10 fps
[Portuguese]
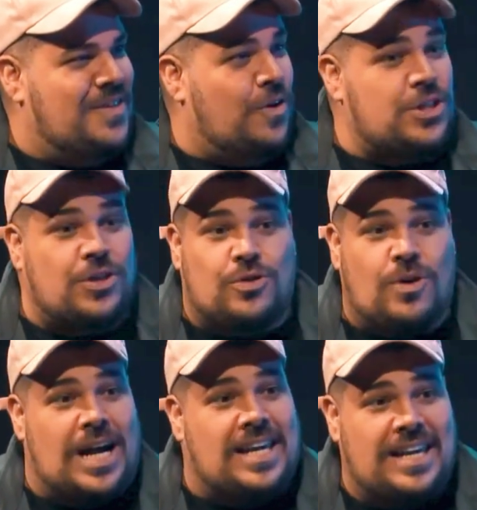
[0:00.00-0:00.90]
Hoje eu
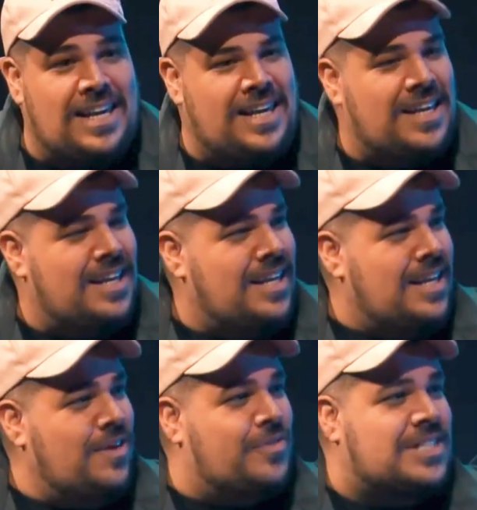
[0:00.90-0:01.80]
estou aqui
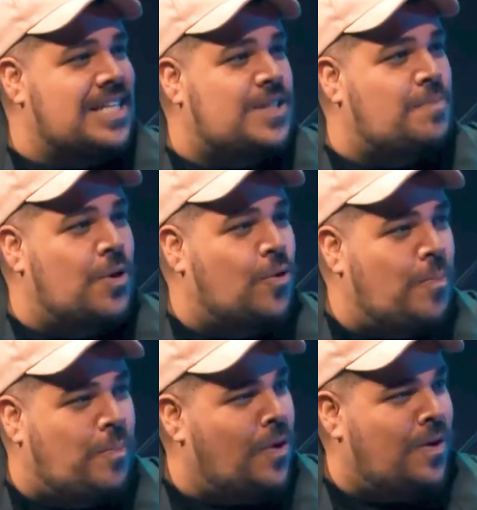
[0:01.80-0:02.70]
e você se
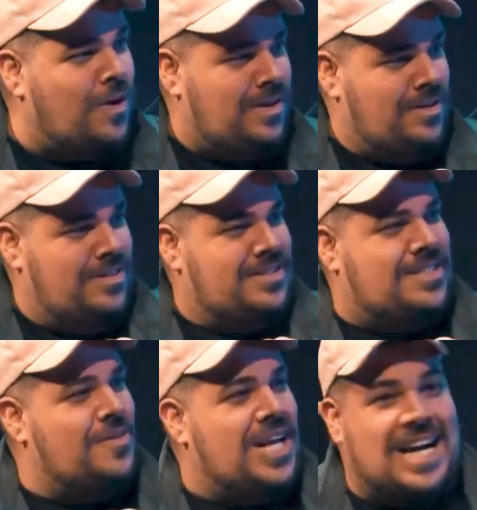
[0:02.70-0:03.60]
preocupou
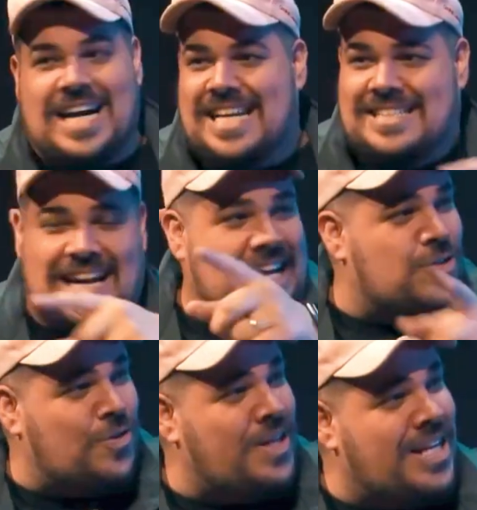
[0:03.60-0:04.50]
se eu ia gastar
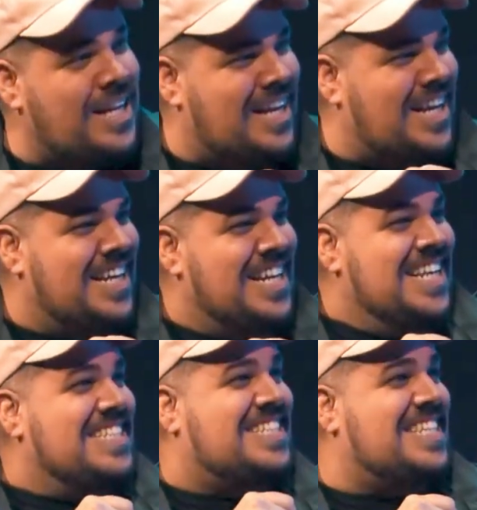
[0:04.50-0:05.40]
gasolina,
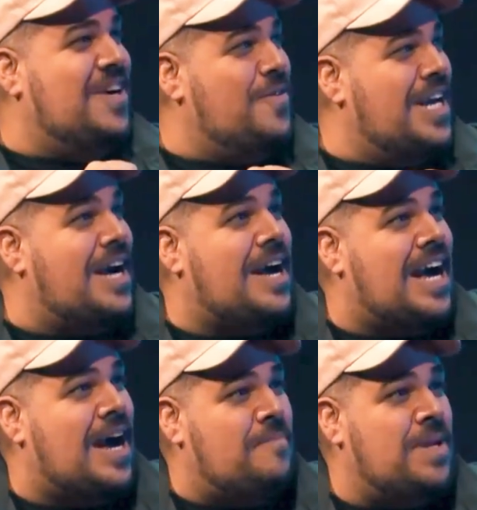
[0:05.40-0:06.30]
se eu ia
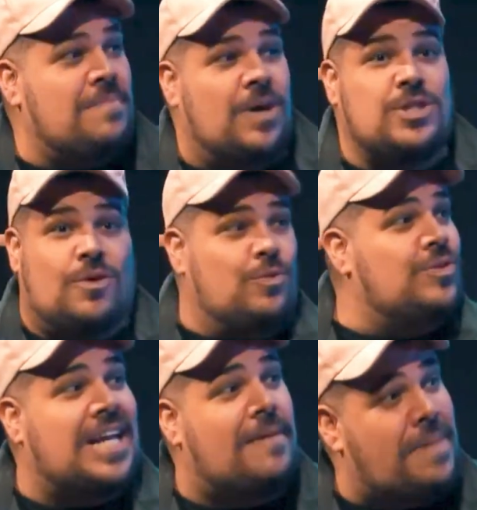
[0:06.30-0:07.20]
abrir mão de algum
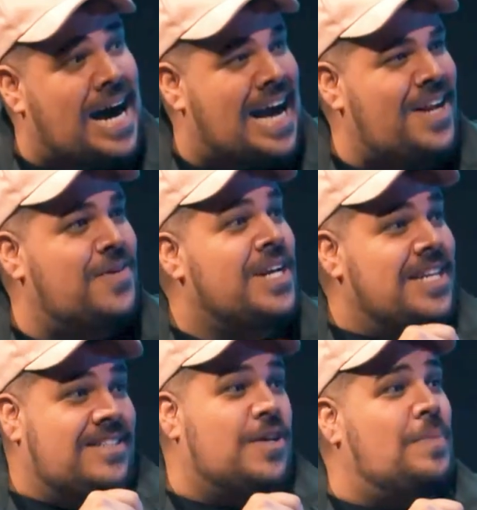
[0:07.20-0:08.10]
trabalho,
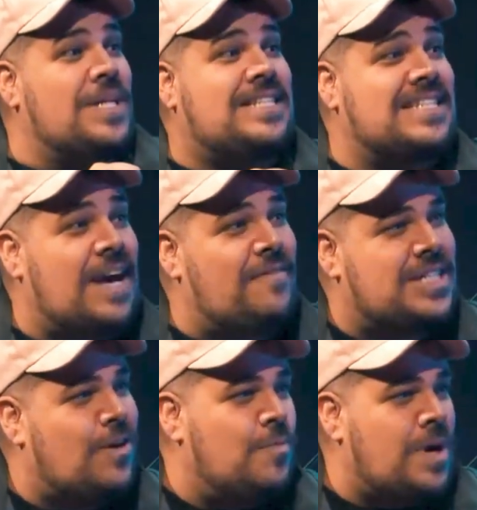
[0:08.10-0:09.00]
se eu precisava
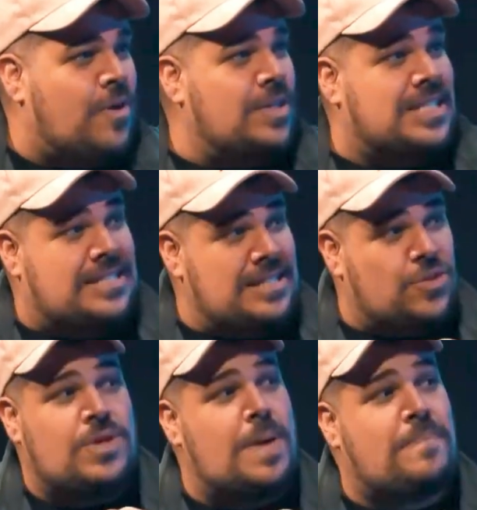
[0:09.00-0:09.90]
de alguma coisa. Se
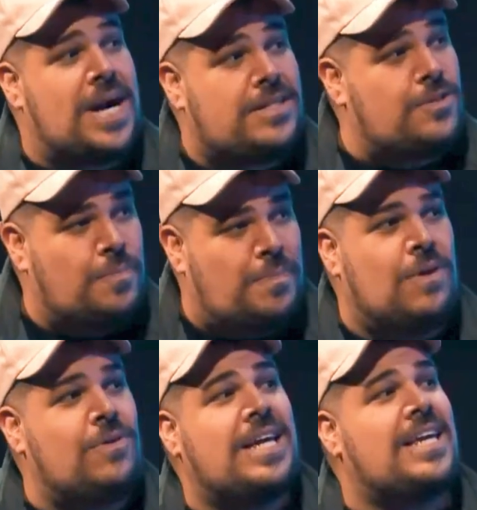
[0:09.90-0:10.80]
isso não é partir o
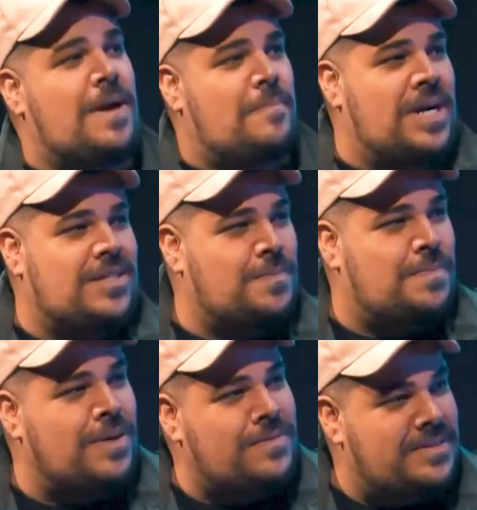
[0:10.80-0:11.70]
pão, o que é partir o
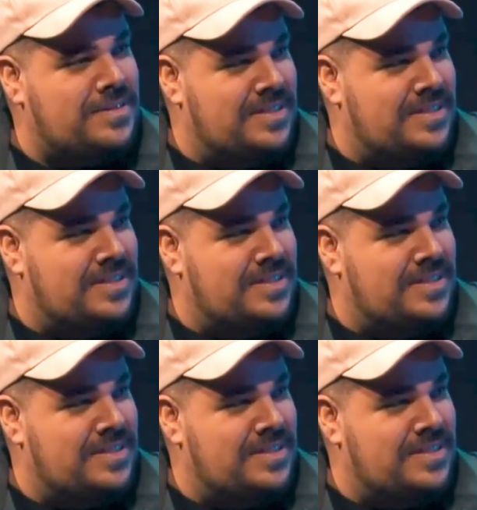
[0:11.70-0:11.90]
pão?